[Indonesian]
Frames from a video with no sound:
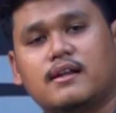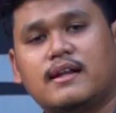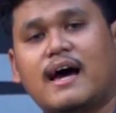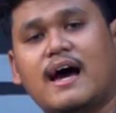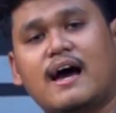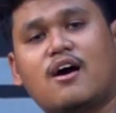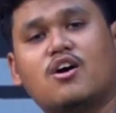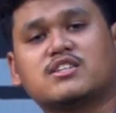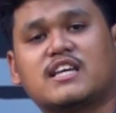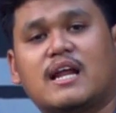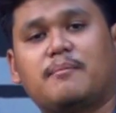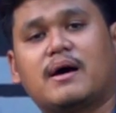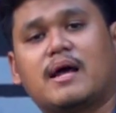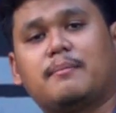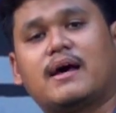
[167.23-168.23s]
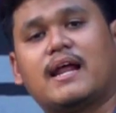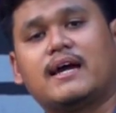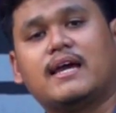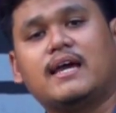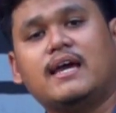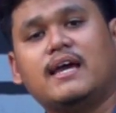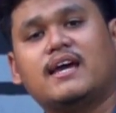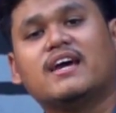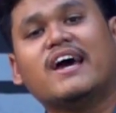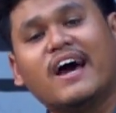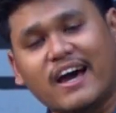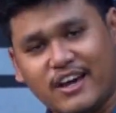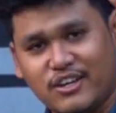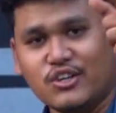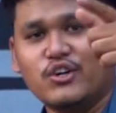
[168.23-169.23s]
Nah, nggak usah lama-lama lagi.
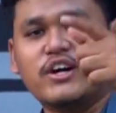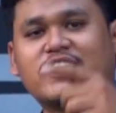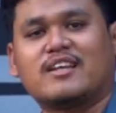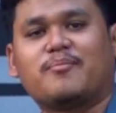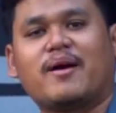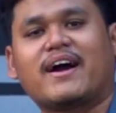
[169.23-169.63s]
Yuk kita